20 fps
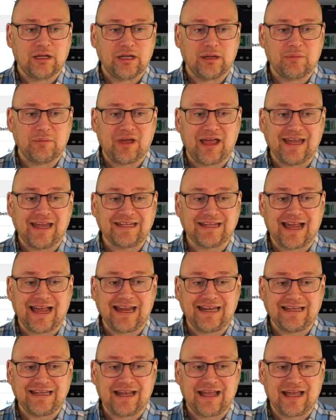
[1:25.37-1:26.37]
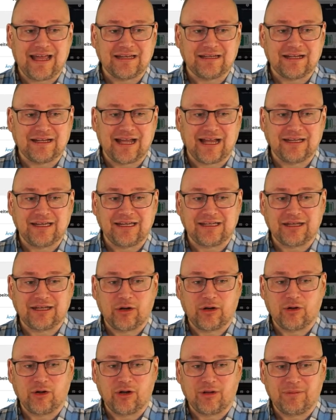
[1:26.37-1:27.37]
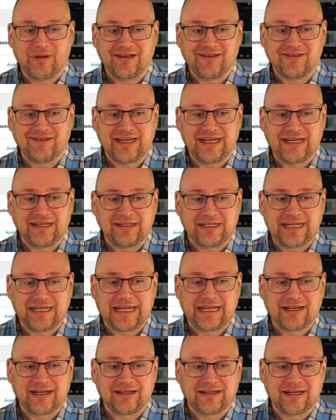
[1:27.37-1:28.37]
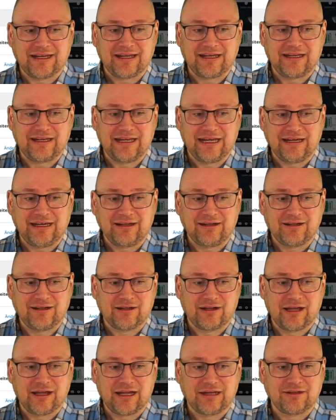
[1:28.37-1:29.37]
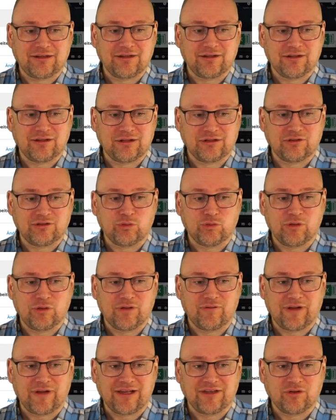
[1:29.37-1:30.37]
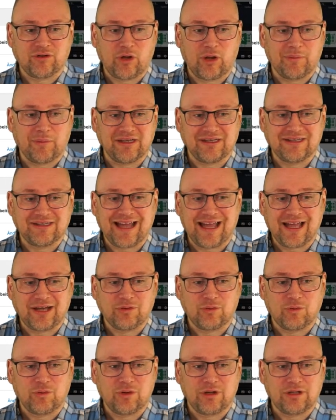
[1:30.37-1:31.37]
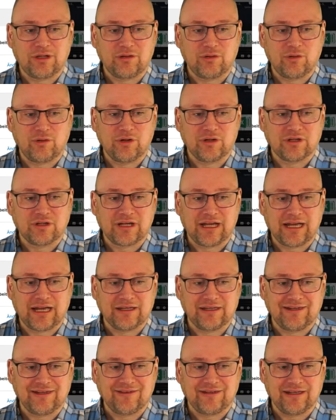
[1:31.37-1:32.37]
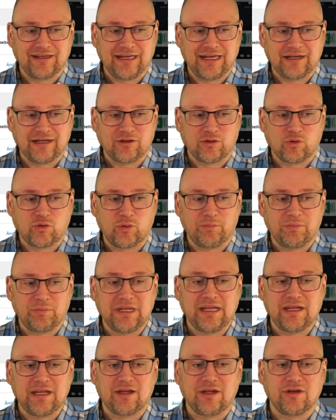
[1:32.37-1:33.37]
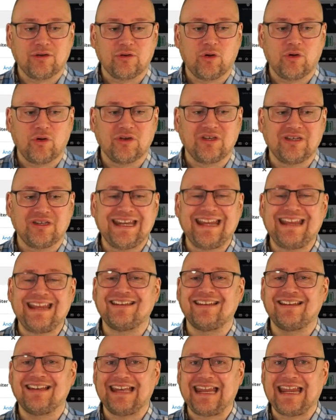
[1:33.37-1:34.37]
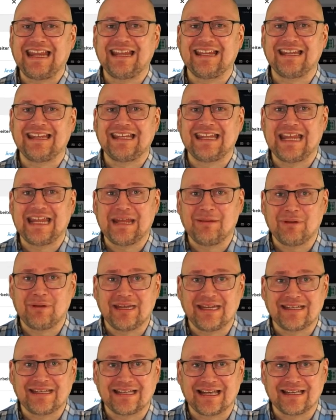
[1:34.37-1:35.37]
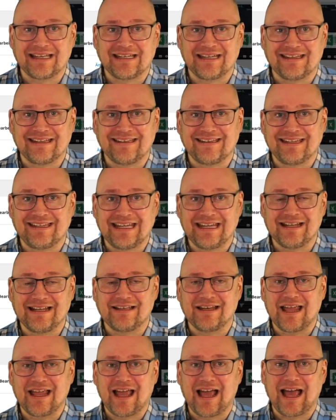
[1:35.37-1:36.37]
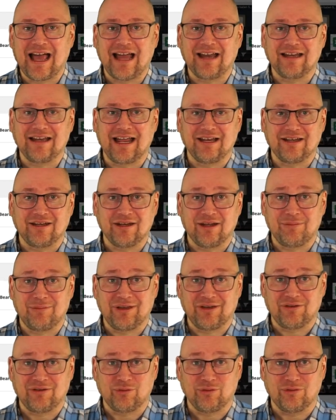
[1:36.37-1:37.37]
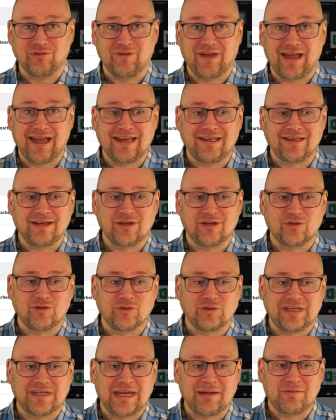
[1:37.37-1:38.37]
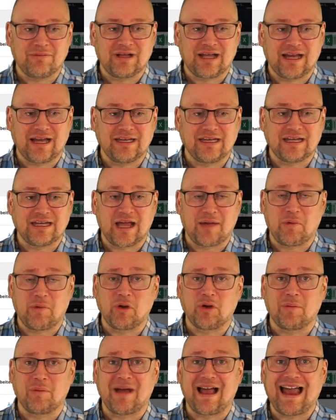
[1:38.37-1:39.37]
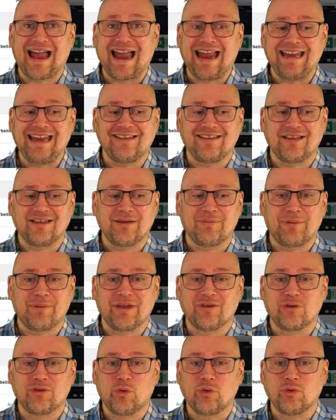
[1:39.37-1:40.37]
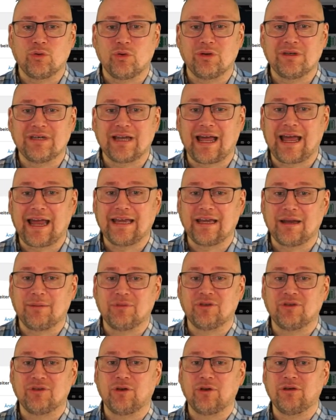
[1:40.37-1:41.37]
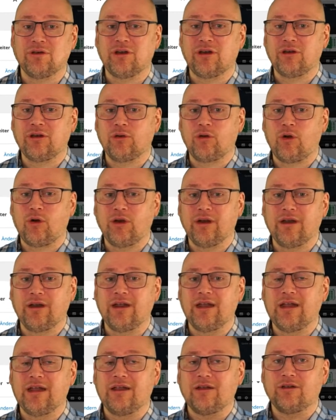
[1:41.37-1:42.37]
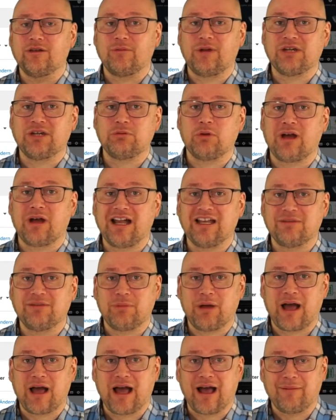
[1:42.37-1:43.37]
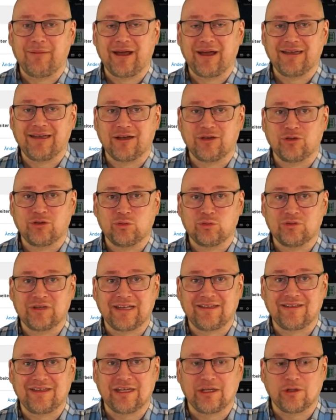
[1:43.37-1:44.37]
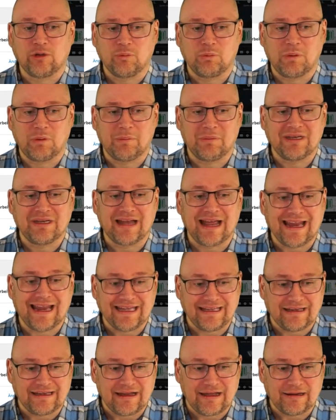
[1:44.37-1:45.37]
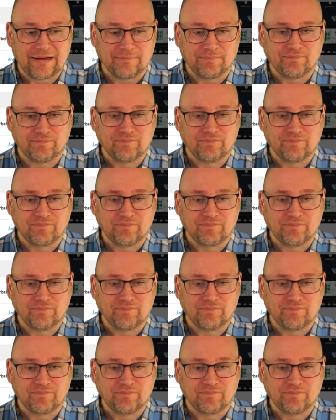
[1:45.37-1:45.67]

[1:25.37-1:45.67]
Bereich Einladen kann ich dann auch noch mal sehen. Jeder, der den Link hat, hat Zugriff als Kommentator und kann diesen Link kopieren und diesen Link gebe ich dann gezielt an andere Personen weiter. Zudem kann ich aber auch noch mal einzelne Personen unter einer besonderen Rolle, zum Beispiel auch als Bearbeiter, zusätzlich noch mal mit einladen.